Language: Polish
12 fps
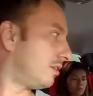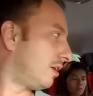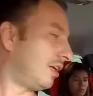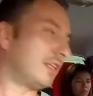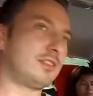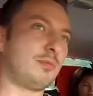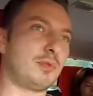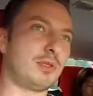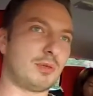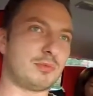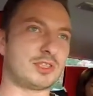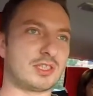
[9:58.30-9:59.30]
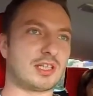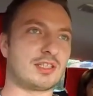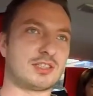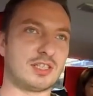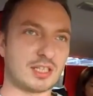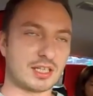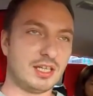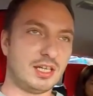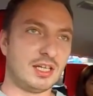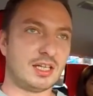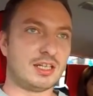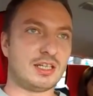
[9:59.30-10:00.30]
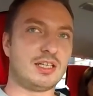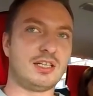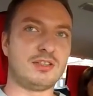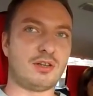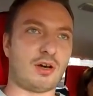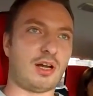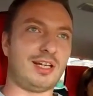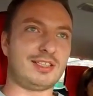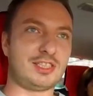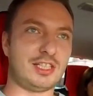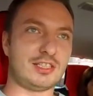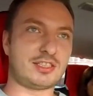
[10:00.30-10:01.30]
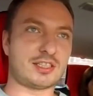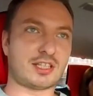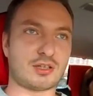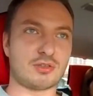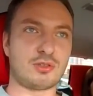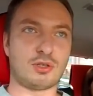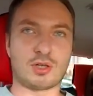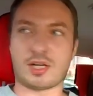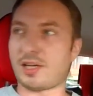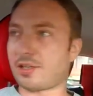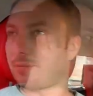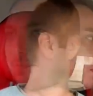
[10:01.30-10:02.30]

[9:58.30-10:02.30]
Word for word: Ale nie podoba mi się ten kaszelek. E, no, ale czy jeszcze tak o drogach?